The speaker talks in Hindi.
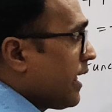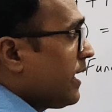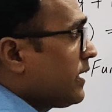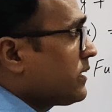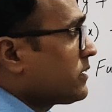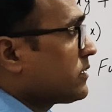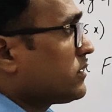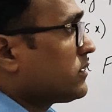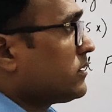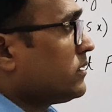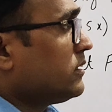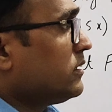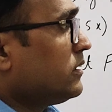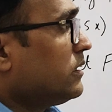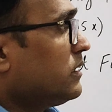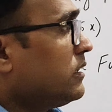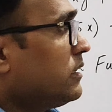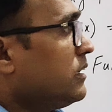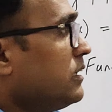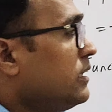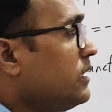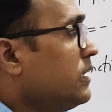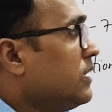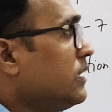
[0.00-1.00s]
नेक्स्ट
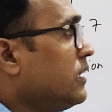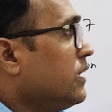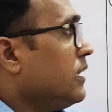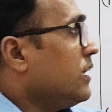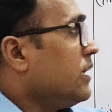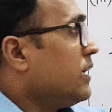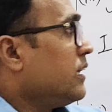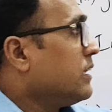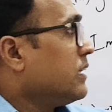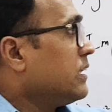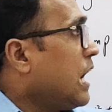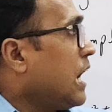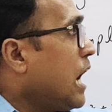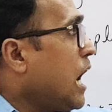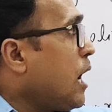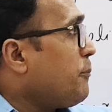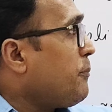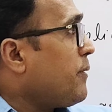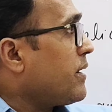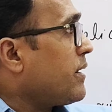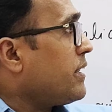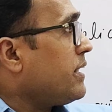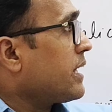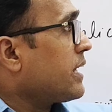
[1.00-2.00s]
यहाँ
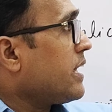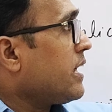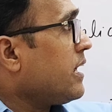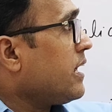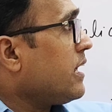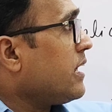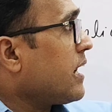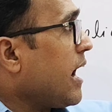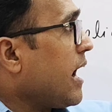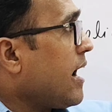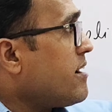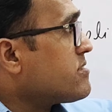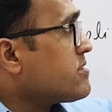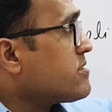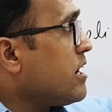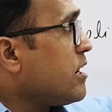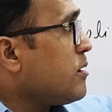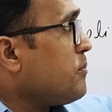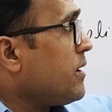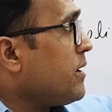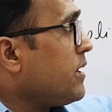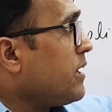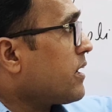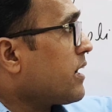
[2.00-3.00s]
पर देखें राइट
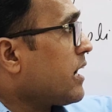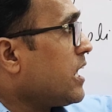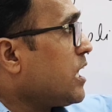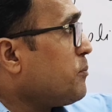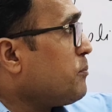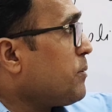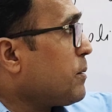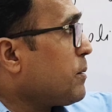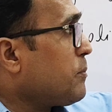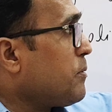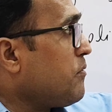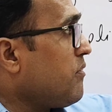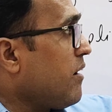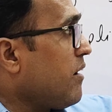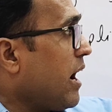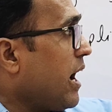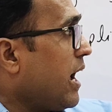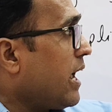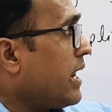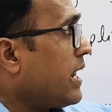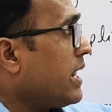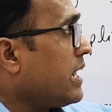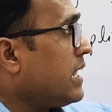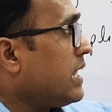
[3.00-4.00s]
साइड पे कहीं पर भी
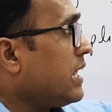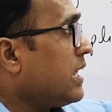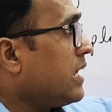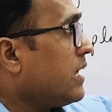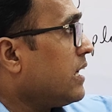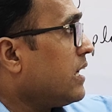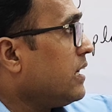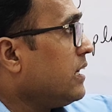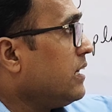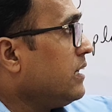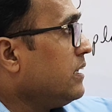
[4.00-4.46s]
वाई नहीं है